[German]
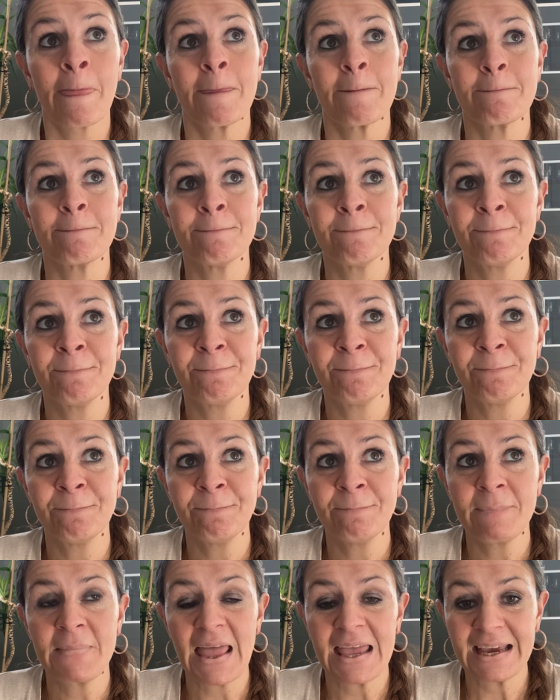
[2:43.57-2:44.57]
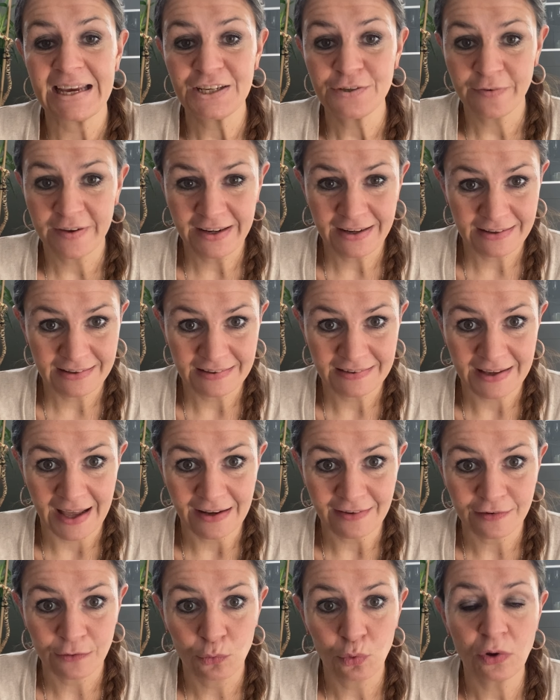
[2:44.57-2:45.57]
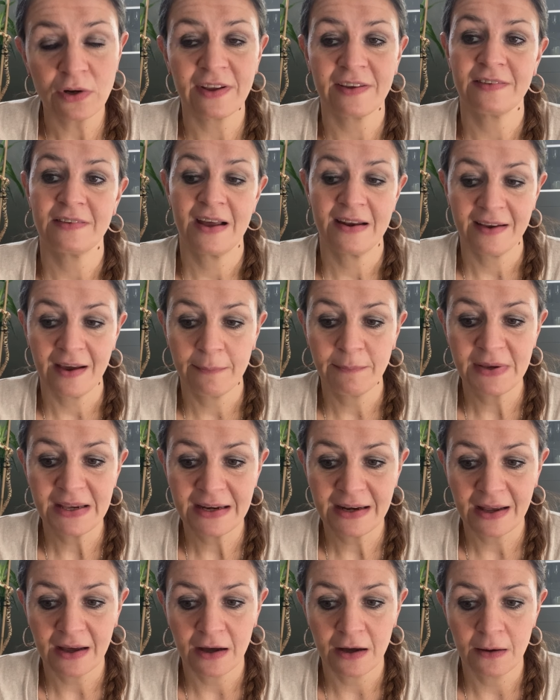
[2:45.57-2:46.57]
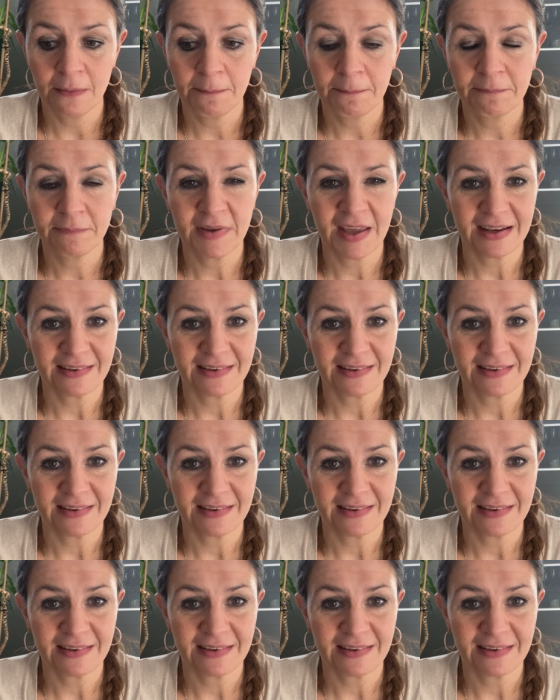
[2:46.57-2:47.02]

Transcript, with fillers: Mm, ich finde das ganz gut, dass der Termin ähm,